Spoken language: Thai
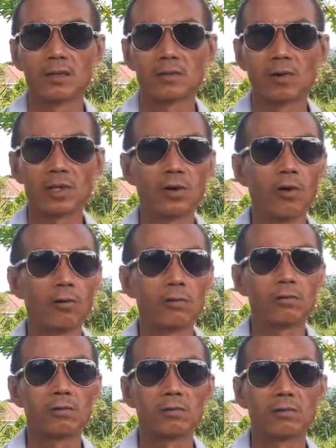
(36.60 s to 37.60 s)
ตัวโชค
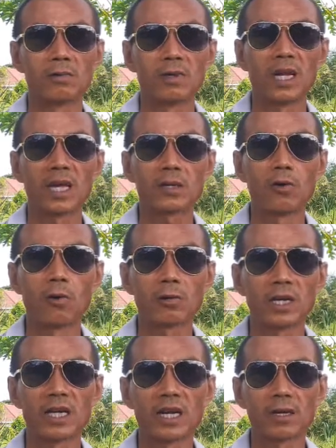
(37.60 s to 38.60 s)
เลขโชค
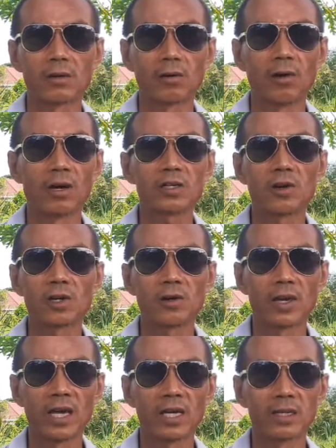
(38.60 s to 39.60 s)
เด็ดๆของช่องเรา
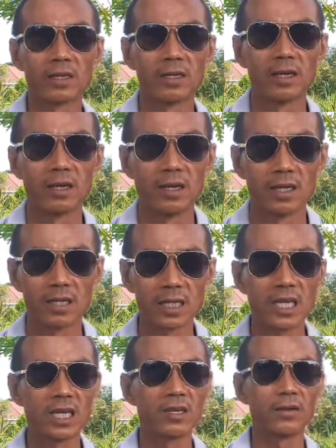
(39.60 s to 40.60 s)
เอง
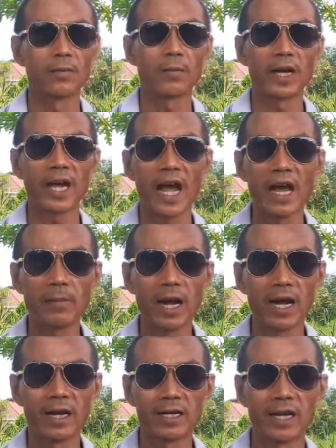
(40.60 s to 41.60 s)
ที่ไปหามา
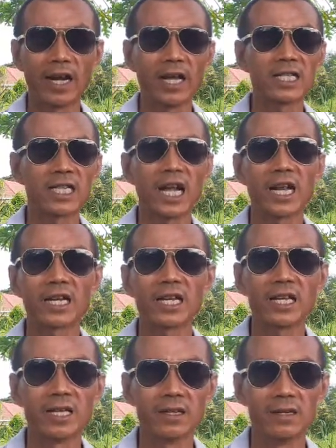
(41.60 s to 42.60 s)
หลายๆ สถานที่